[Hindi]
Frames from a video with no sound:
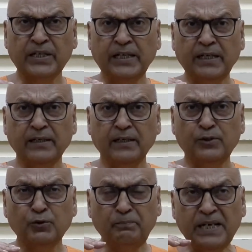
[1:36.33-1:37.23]
कि
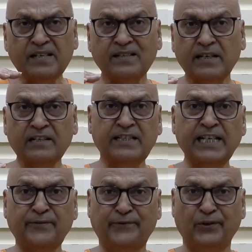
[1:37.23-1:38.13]
टू बी
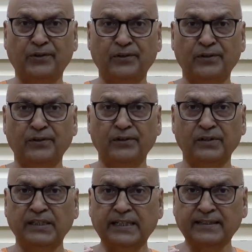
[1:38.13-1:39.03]
सक्सेसफुल
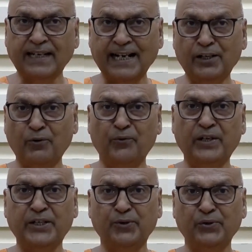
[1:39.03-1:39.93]
द काइंड ऑफ
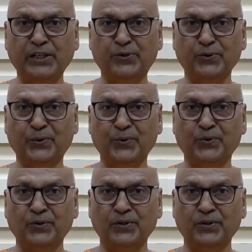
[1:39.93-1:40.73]
वर्क यू नीड टू डू